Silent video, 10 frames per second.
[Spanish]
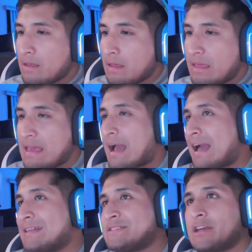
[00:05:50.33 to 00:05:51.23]
Y a
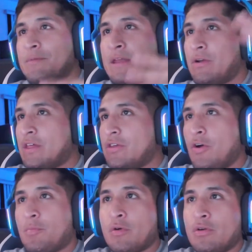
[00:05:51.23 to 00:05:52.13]
Cancerbero le
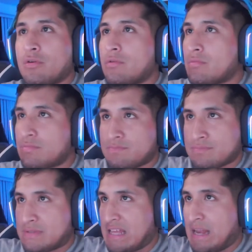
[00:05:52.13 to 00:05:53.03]
dio por.
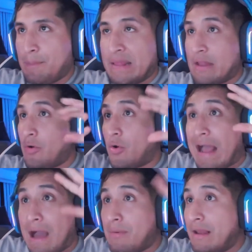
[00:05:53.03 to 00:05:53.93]
Se le pegaron los
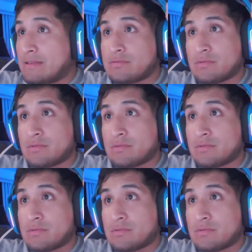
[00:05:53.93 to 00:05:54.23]
cables.